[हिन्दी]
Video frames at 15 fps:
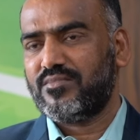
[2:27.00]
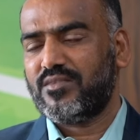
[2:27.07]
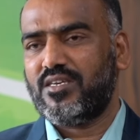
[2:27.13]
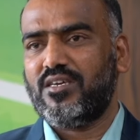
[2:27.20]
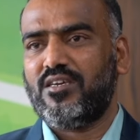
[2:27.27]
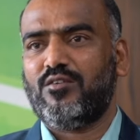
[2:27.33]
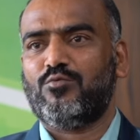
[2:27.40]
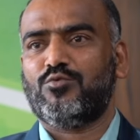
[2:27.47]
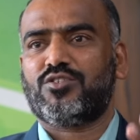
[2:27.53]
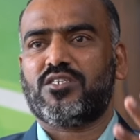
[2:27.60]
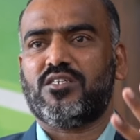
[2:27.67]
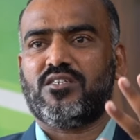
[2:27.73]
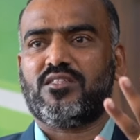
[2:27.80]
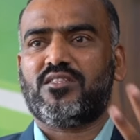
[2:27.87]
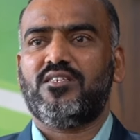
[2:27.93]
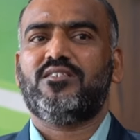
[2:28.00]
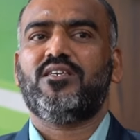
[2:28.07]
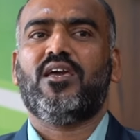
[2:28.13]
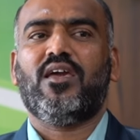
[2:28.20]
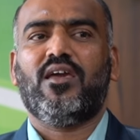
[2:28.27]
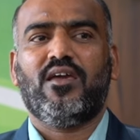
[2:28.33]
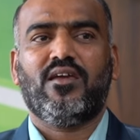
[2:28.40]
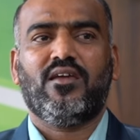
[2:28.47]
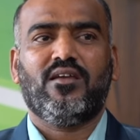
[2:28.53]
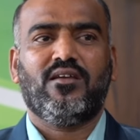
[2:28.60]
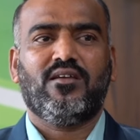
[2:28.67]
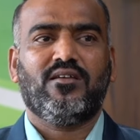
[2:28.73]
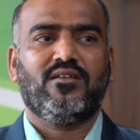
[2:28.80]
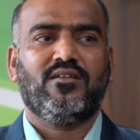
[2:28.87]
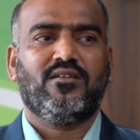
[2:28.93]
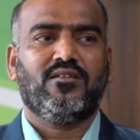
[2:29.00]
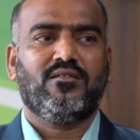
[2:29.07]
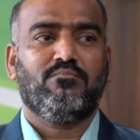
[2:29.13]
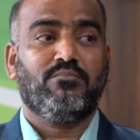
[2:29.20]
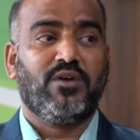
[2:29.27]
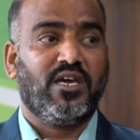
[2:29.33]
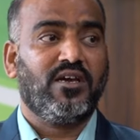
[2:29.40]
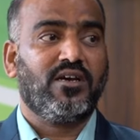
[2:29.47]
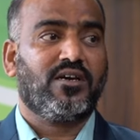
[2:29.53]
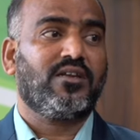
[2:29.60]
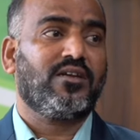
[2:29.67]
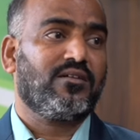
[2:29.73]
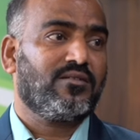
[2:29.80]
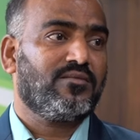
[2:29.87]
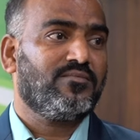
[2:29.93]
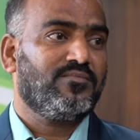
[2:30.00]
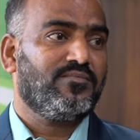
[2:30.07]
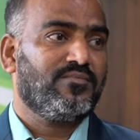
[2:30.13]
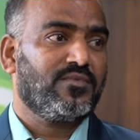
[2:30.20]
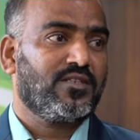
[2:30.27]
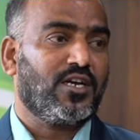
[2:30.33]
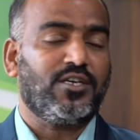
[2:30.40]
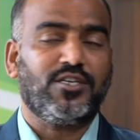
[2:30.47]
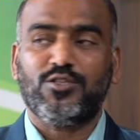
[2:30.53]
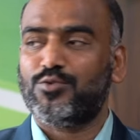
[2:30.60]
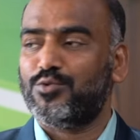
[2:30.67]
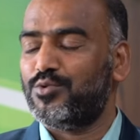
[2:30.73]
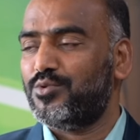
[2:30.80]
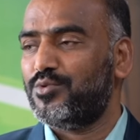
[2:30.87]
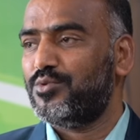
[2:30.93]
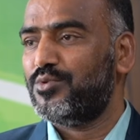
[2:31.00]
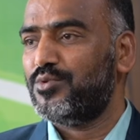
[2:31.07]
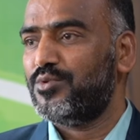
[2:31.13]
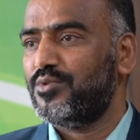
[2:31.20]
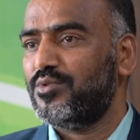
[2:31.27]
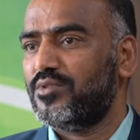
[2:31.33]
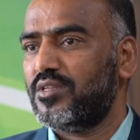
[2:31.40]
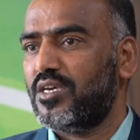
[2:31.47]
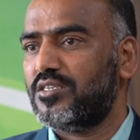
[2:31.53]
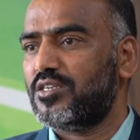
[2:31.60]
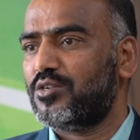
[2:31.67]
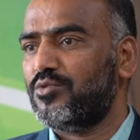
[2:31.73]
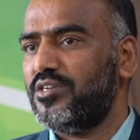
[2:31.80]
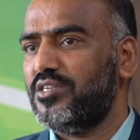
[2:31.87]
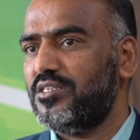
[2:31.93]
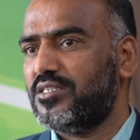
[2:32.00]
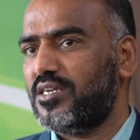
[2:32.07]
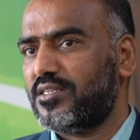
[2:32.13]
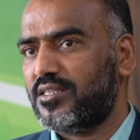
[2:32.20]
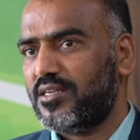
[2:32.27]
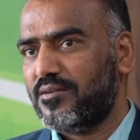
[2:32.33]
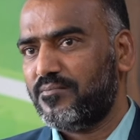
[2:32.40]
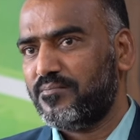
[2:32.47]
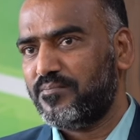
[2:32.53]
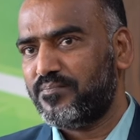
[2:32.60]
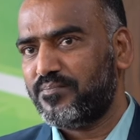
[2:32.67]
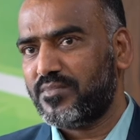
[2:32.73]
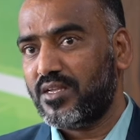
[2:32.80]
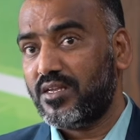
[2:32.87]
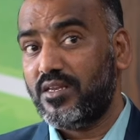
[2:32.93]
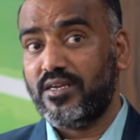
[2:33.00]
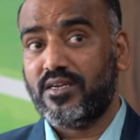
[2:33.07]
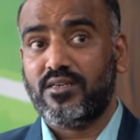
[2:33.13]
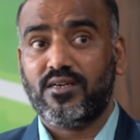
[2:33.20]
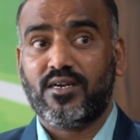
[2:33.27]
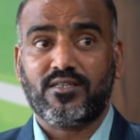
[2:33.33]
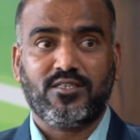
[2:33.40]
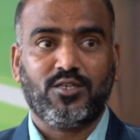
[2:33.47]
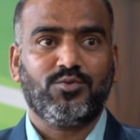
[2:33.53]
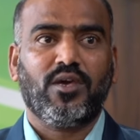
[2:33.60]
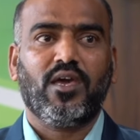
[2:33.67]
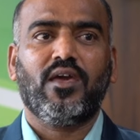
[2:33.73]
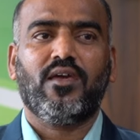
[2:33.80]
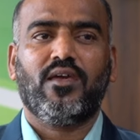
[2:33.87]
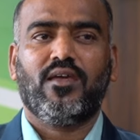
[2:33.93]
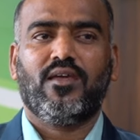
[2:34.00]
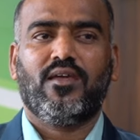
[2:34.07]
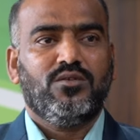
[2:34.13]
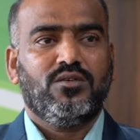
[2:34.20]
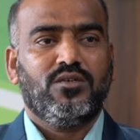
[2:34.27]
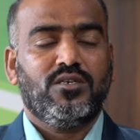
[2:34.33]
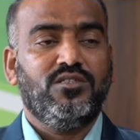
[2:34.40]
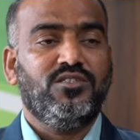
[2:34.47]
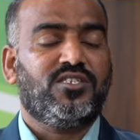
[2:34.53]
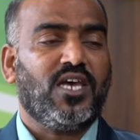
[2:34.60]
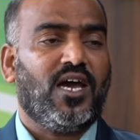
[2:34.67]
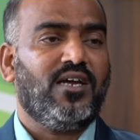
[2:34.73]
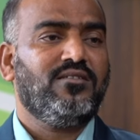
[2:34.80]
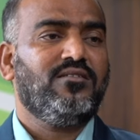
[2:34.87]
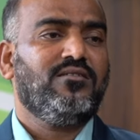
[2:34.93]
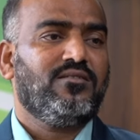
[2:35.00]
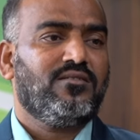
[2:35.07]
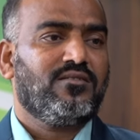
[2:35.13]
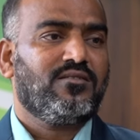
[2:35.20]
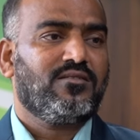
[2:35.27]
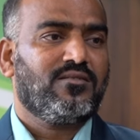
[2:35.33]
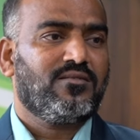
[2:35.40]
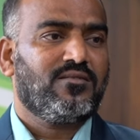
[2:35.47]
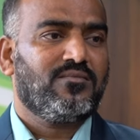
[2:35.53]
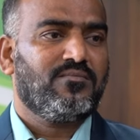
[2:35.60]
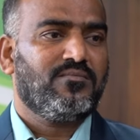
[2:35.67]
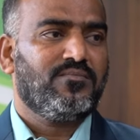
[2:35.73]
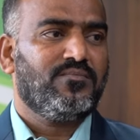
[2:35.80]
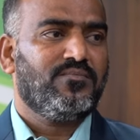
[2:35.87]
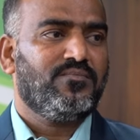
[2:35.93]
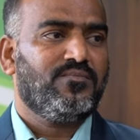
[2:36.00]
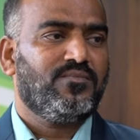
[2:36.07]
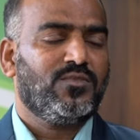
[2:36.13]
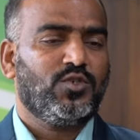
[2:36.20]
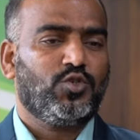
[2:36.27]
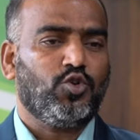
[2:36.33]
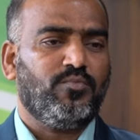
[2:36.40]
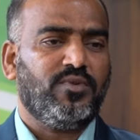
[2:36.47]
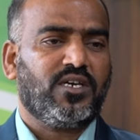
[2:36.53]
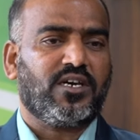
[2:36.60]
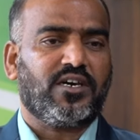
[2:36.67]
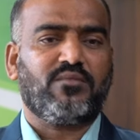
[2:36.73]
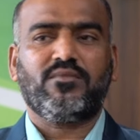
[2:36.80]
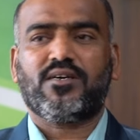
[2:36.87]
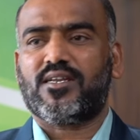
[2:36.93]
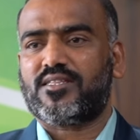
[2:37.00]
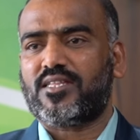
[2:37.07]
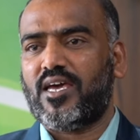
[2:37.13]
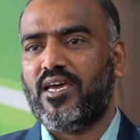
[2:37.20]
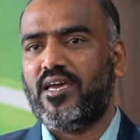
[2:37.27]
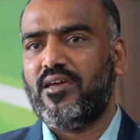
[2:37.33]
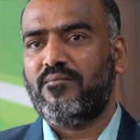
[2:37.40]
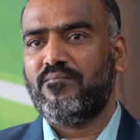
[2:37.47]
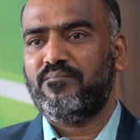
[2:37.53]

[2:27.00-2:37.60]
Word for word: कि उसके नतीजे भयंकर घटित हो ऐसा कोई नहीं चाहता लेकिन घटते तो हैं इंसान जो भी कर्म करता है